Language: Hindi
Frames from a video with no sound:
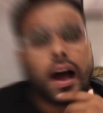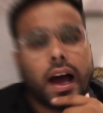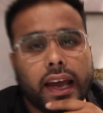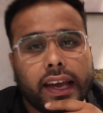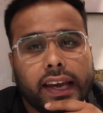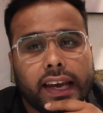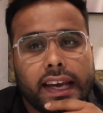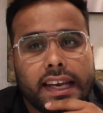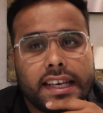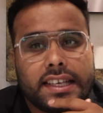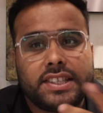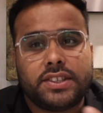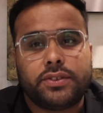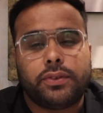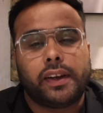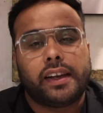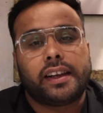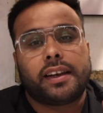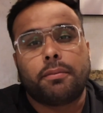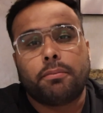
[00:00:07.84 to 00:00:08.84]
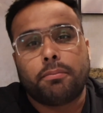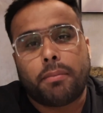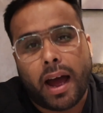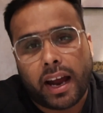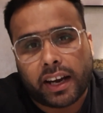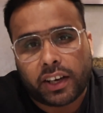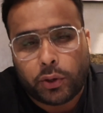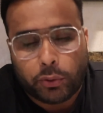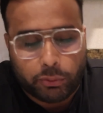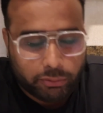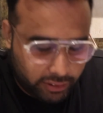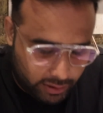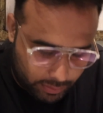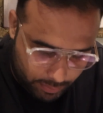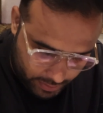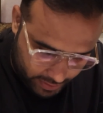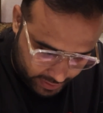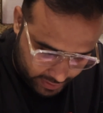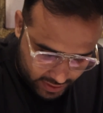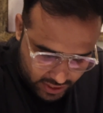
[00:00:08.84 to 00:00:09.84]
हाय गाइस वेलकम बैक टू
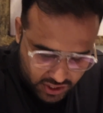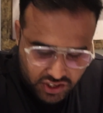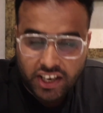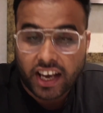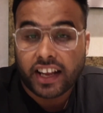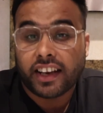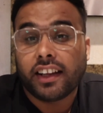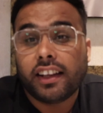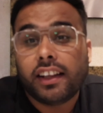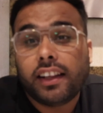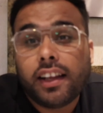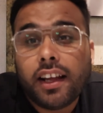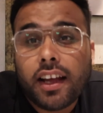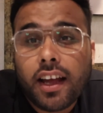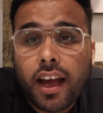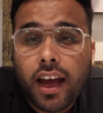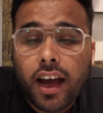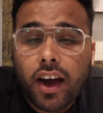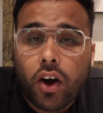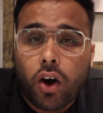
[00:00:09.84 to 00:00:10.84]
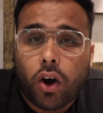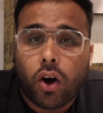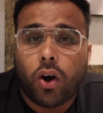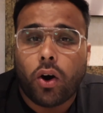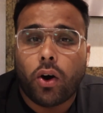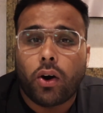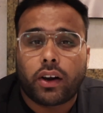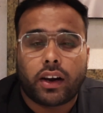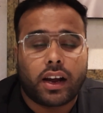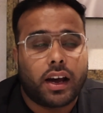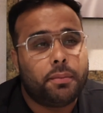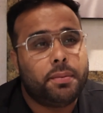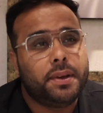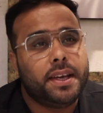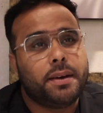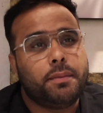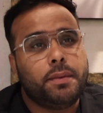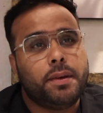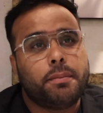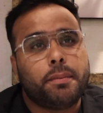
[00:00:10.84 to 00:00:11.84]
फिल्मी गीरा चैनल और अभी
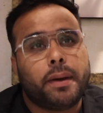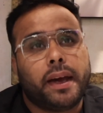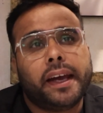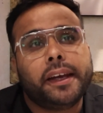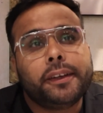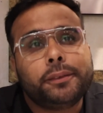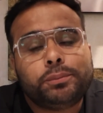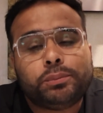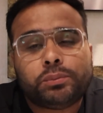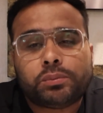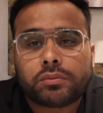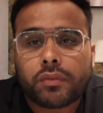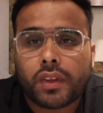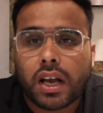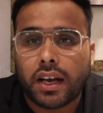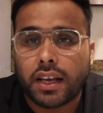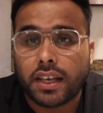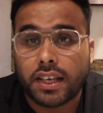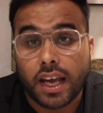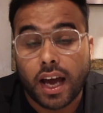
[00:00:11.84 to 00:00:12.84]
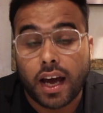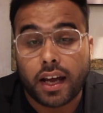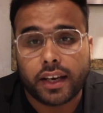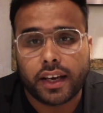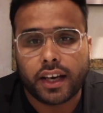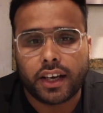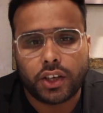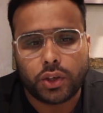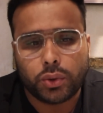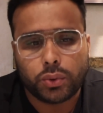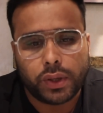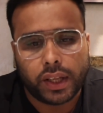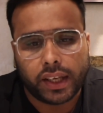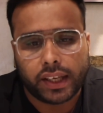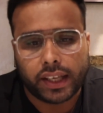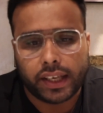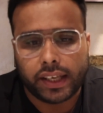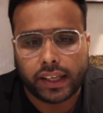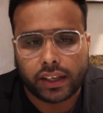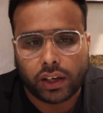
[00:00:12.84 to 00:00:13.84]
अभी मैं यारियाँ टू देख
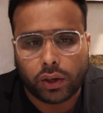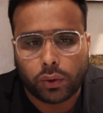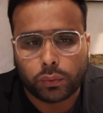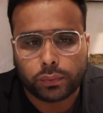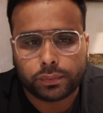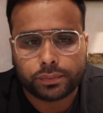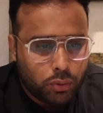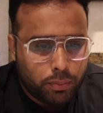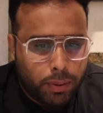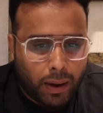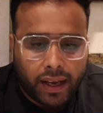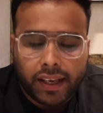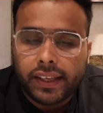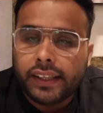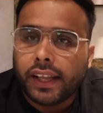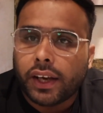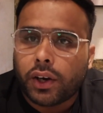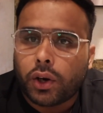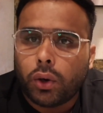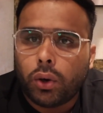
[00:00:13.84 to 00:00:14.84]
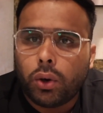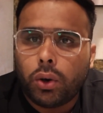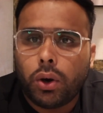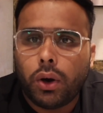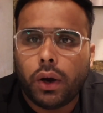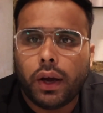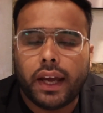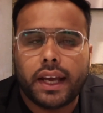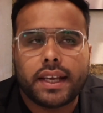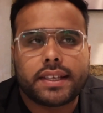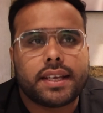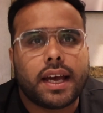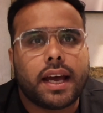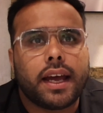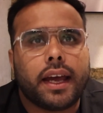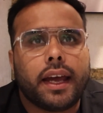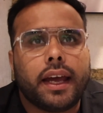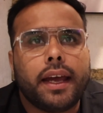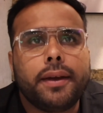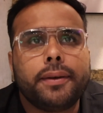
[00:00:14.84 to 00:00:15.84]
के निकला हूँ तो भाई देखो ऐसा
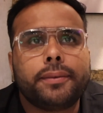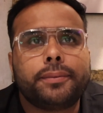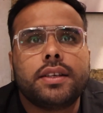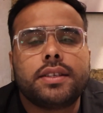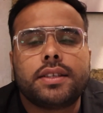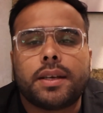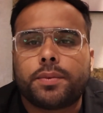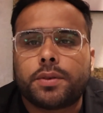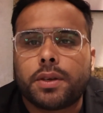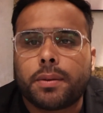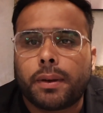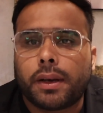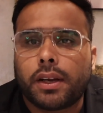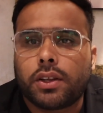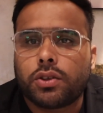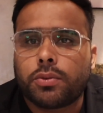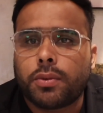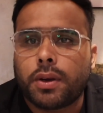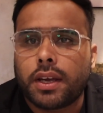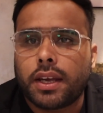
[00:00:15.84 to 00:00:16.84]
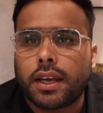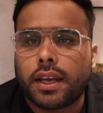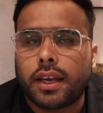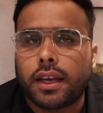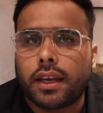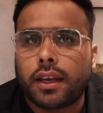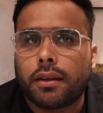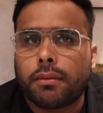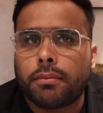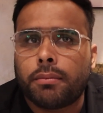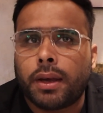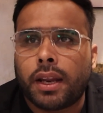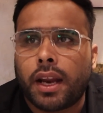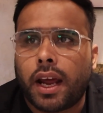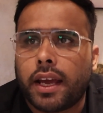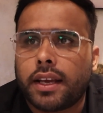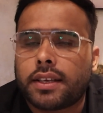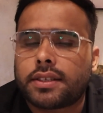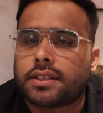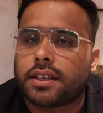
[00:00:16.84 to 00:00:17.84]
है सबसे पहले तो मैं मेरा
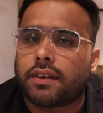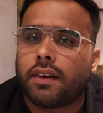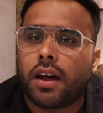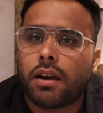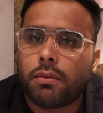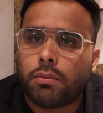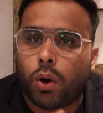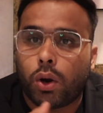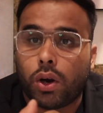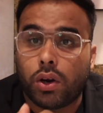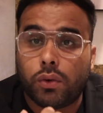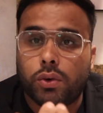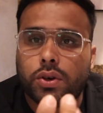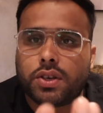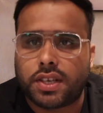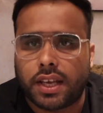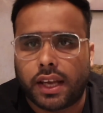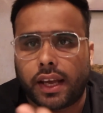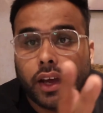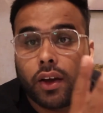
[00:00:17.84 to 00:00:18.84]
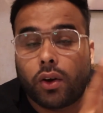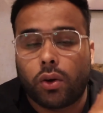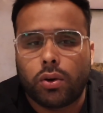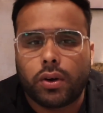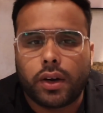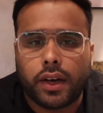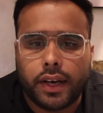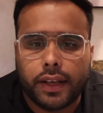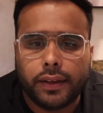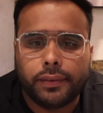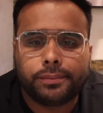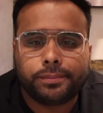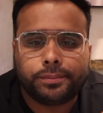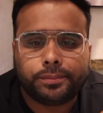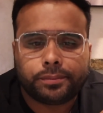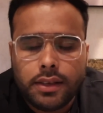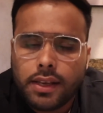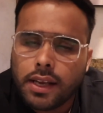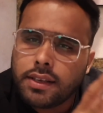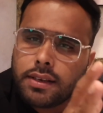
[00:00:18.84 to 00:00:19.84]
एक सवाल बॉलीवुड से है ऑलरेडी
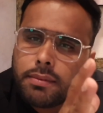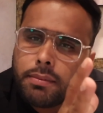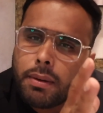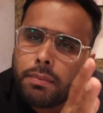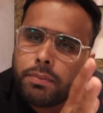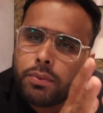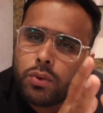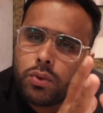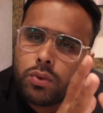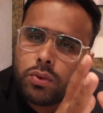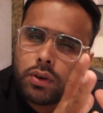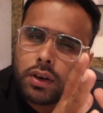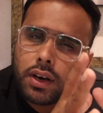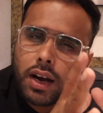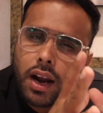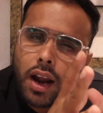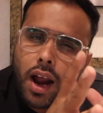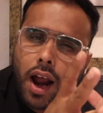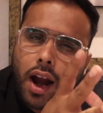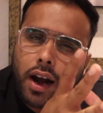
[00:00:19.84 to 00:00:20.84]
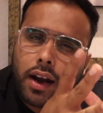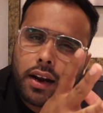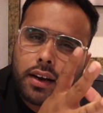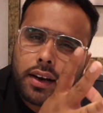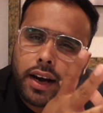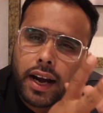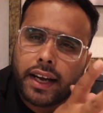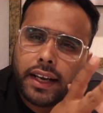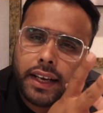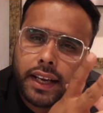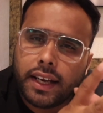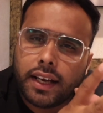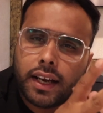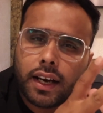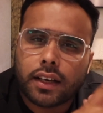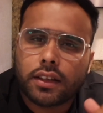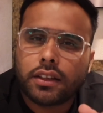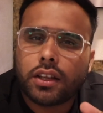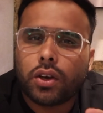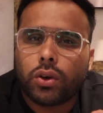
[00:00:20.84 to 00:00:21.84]
ये जब आप लोग राइटिंग
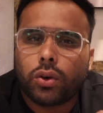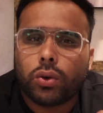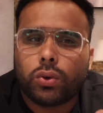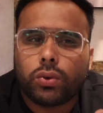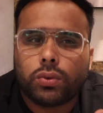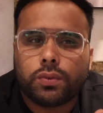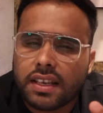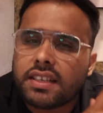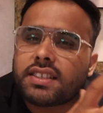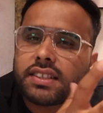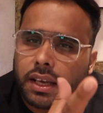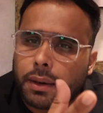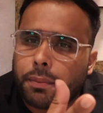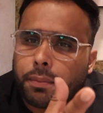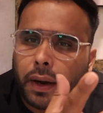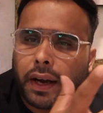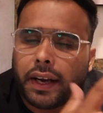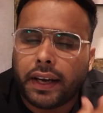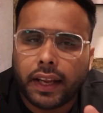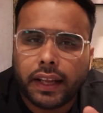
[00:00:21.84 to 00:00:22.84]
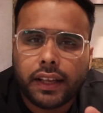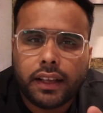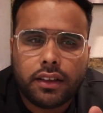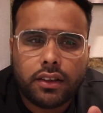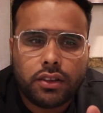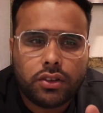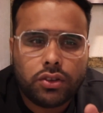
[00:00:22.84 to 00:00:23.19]
करते हो स्क्रिप्ट राइटिंग